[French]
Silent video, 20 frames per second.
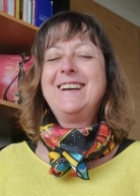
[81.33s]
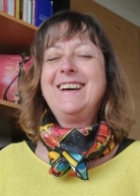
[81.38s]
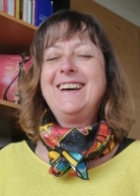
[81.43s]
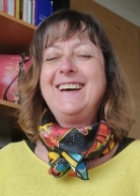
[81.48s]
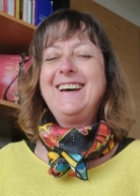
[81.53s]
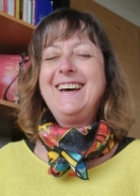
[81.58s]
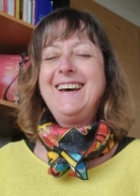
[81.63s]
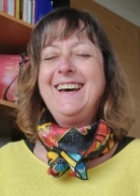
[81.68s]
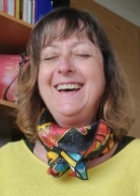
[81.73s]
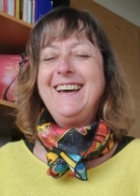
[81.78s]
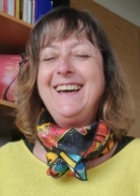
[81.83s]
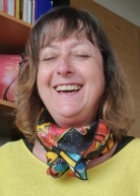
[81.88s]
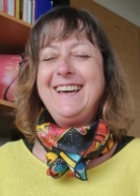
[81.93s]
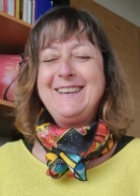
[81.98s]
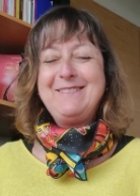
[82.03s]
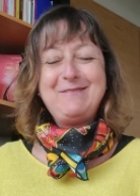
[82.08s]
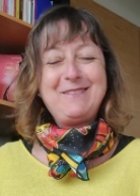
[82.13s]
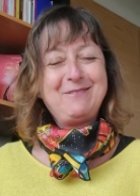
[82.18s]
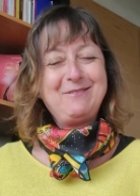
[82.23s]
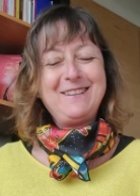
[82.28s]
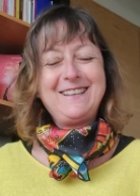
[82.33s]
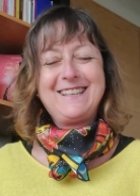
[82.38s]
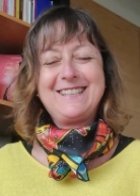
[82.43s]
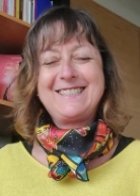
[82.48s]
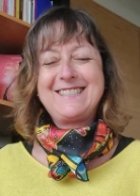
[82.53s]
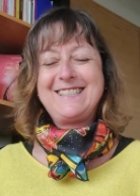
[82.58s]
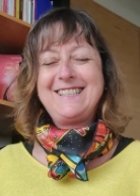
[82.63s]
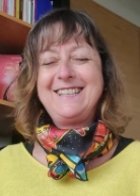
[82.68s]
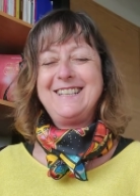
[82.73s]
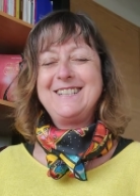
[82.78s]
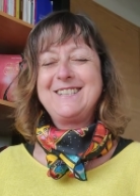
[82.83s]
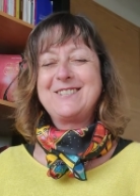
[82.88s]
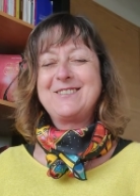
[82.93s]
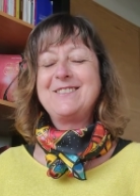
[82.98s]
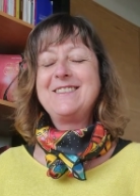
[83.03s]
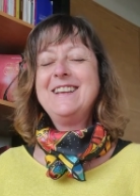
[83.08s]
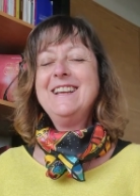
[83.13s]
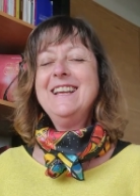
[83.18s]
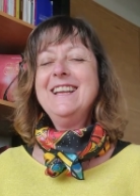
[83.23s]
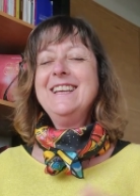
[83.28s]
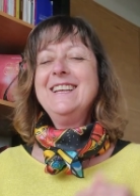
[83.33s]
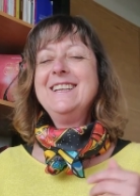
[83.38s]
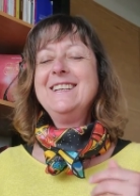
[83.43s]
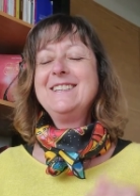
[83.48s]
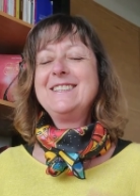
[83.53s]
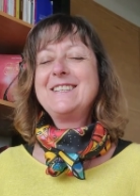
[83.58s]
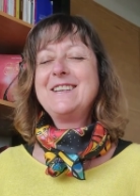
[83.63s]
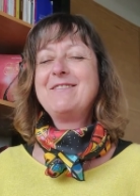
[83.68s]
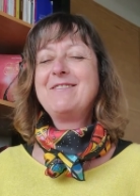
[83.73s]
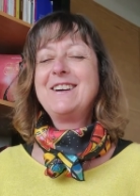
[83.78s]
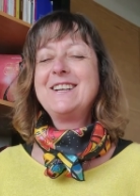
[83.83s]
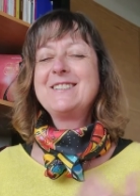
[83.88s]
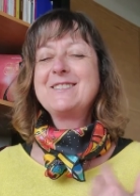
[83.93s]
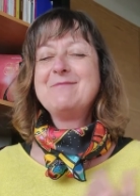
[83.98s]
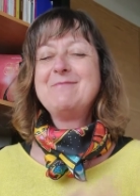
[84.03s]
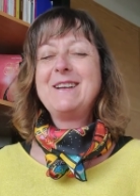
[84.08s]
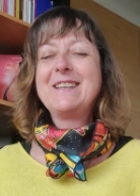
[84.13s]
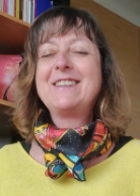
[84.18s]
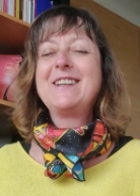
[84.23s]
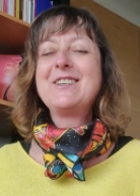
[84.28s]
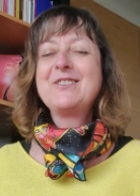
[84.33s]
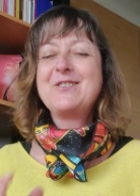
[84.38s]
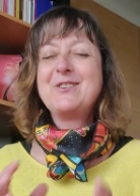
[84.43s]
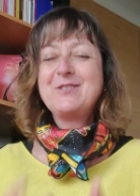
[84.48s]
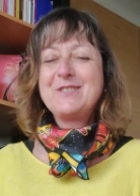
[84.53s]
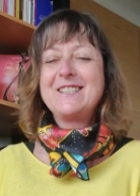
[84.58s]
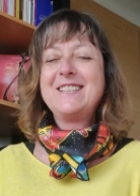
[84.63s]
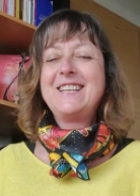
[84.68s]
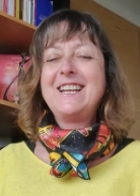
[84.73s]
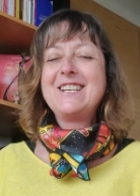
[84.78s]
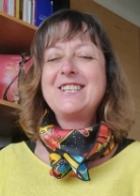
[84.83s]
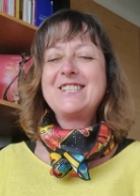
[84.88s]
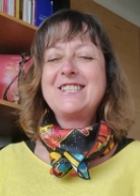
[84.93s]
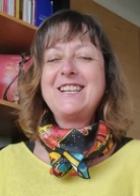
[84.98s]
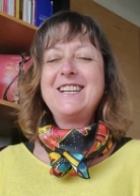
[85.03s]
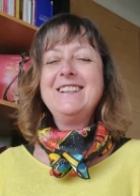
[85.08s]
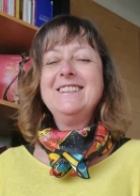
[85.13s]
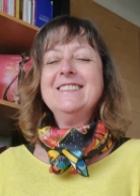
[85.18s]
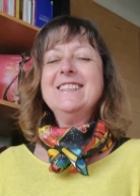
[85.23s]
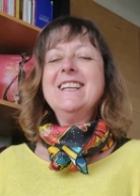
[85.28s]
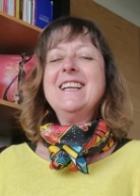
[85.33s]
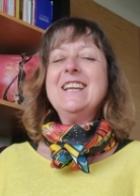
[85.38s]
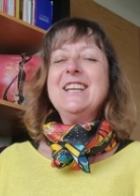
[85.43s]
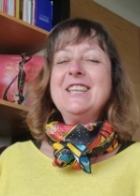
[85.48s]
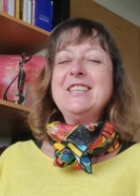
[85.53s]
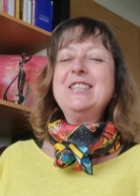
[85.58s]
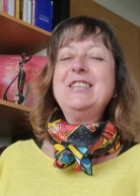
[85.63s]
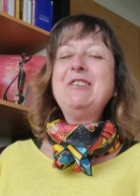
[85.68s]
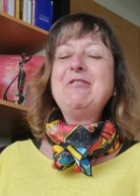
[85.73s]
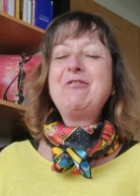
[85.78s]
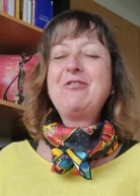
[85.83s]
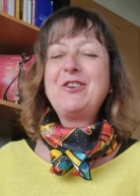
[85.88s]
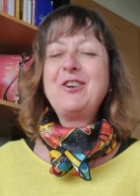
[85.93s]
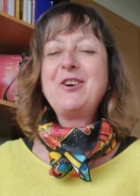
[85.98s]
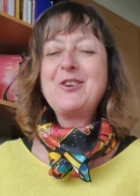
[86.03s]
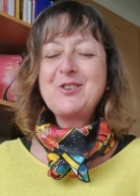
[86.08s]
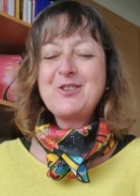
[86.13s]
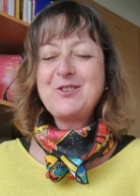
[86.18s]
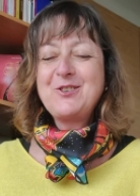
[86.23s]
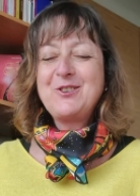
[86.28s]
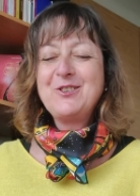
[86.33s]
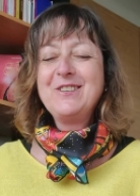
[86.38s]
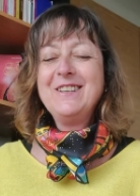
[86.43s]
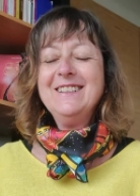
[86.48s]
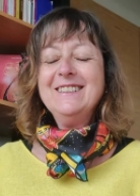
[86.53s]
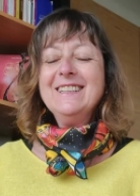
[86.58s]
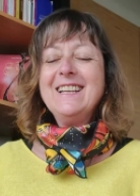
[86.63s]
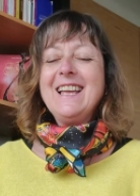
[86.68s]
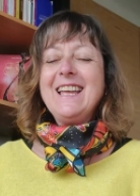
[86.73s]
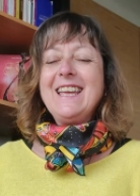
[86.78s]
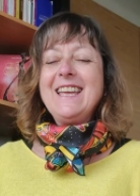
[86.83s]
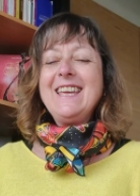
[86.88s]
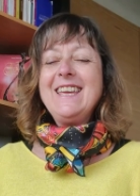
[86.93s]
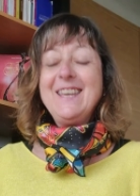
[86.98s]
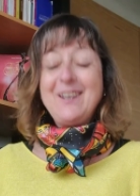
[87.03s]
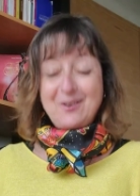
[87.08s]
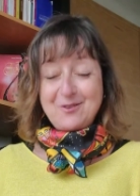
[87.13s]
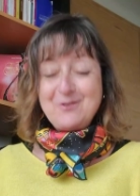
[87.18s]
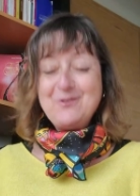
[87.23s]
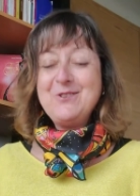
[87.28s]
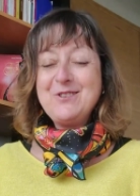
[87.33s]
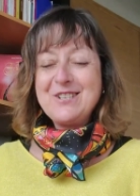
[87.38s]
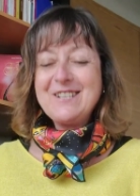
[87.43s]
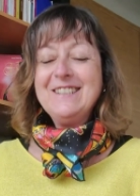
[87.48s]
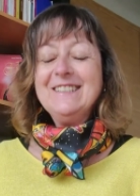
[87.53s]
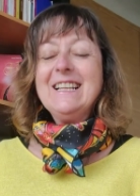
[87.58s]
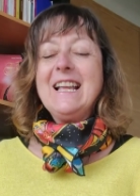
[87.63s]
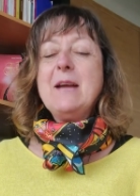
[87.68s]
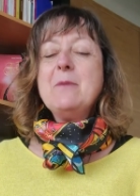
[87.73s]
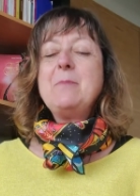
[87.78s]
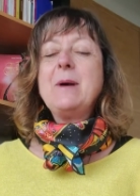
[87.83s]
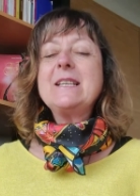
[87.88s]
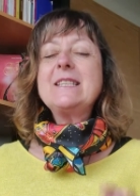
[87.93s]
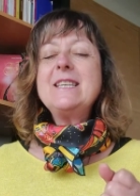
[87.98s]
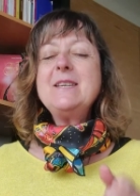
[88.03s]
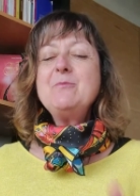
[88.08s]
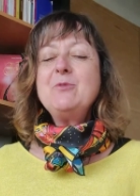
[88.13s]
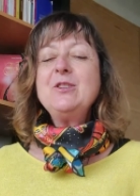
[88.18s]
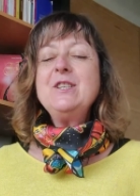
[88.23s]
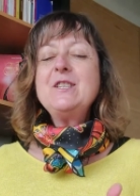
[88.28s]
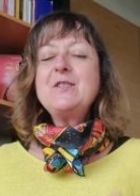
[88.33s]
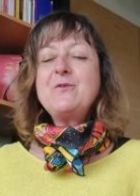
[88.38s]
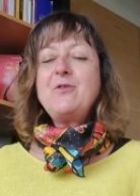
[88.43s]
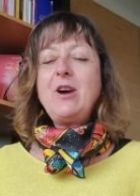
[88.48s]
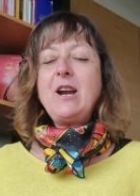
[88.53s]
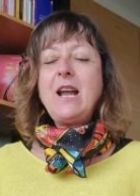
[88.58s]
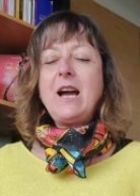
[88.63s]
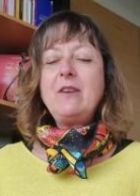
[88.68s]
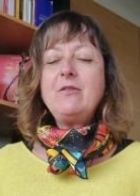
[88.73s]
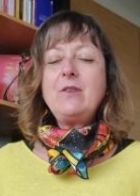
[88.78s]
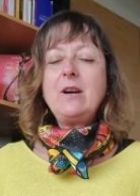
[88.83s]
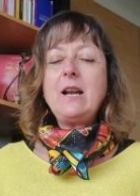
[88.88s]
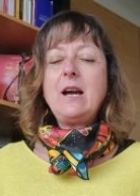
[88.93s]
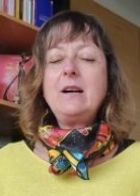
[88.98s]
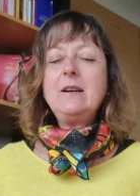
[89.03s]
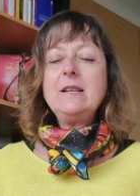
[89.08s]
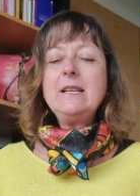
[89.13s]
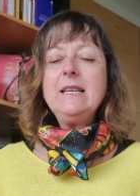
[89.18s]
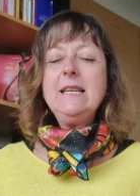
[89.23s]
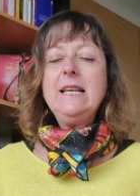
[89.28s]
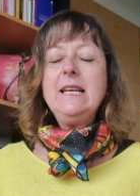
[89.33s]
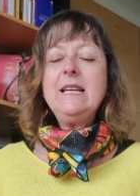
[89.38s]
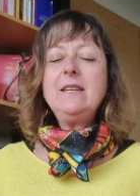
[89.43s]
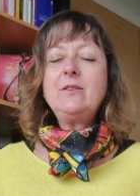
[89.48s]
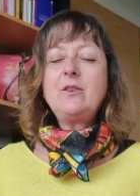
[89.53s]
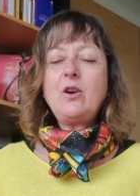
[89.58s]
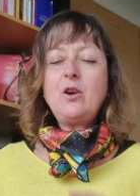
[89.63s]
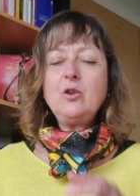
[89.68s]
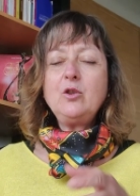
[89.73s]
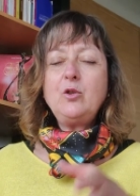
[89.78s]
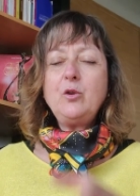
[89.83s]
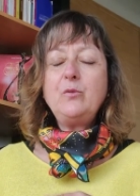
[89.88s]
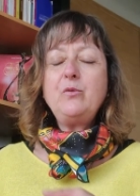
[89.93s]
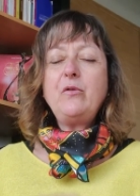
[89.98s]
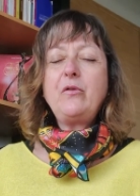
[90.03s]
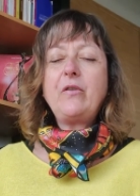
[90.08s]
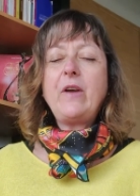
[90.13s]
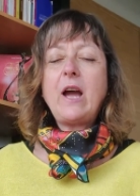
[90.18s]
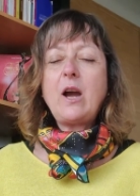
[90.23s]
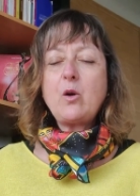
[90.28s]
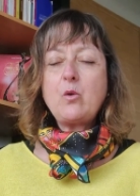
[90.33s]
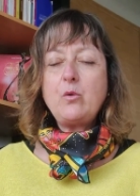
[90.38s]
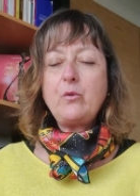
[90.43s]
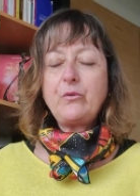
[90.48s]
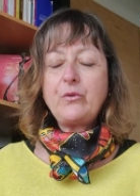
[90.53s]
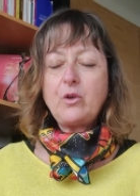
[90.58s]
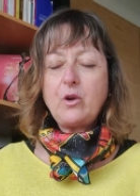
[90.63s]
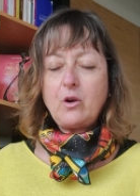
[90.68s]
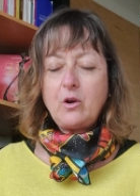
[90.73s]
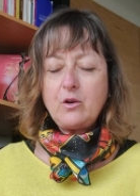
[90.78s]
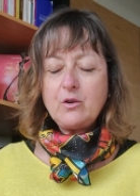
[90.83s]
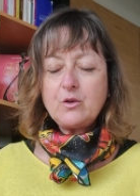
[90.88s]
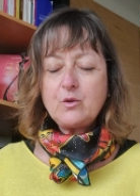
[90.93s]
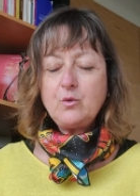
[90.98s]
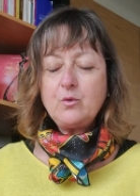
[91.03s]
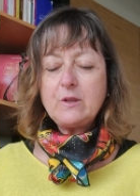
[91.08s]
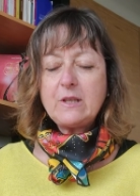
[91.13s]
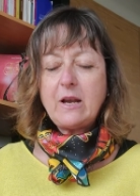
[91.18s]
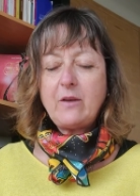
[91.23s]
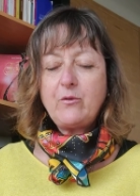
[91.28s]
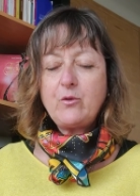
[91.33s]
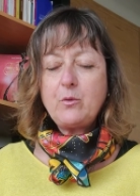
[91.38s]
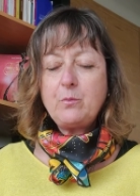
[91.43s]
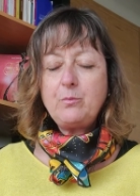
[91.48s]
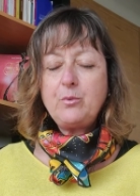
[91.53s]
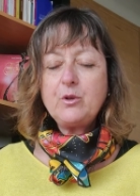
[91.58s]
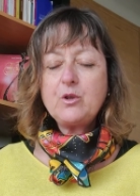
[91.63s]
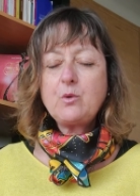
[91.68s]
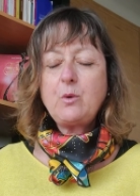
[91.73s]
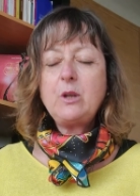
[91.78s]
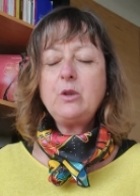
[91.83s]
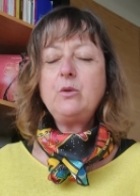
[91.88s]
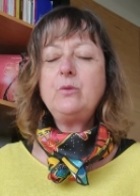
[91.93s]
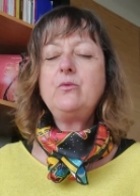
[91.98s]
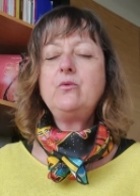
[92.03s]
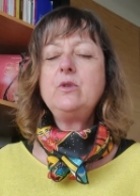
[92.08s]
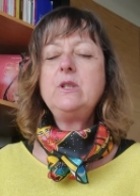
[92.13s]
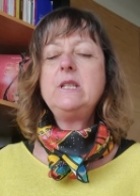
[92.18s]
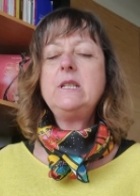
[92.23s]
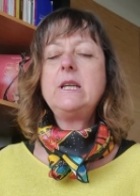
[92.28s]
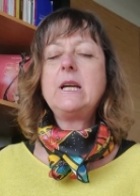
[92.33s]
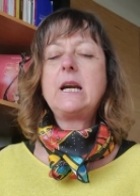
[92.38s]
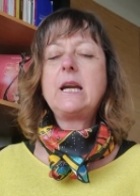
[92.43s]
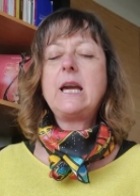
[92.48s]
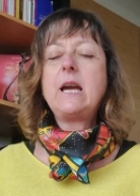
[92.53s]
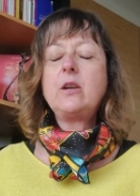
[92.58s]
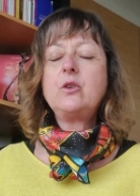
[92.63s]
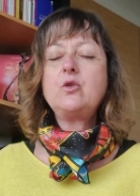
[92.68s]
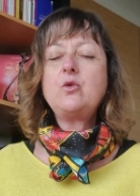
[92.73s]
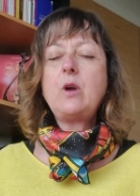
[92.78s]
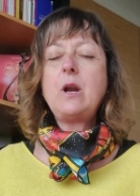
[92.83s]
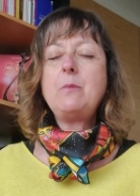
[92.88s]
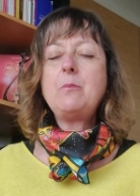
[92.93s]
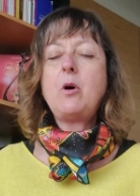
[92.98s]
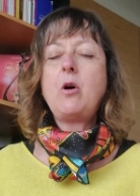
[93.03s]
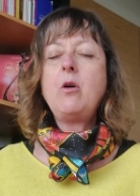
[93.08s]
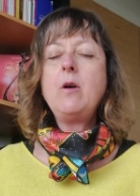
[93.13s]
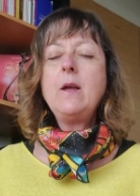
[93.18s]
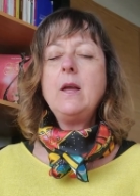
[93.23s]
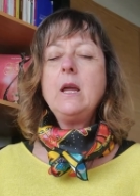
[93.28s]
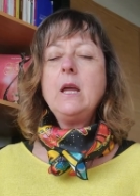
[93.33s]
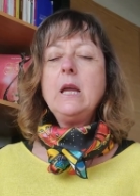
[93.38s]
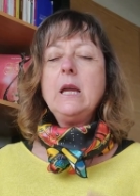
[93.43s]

Mais oui, qu'est-ce qu'il est jaune Et c'est vrai, ce matin, j'ai aussi d'acheter des fleurs jaunes et rouge, parce qu'ils me disent, voilà, voilà, il est temps de vous faire confiance, nous avons besoin de vous dire qu'actuellement,